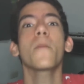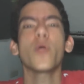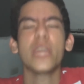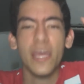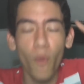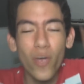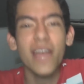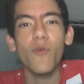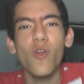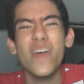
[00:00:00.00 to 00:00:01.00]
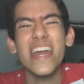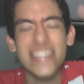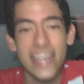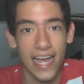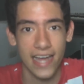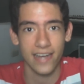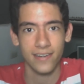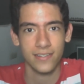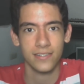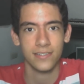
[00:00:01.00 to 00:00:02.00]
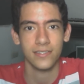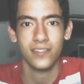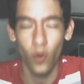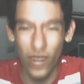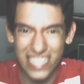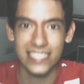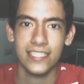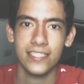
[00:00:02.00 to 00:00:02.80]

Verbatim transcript: porque voy a volver a llegar lo haré.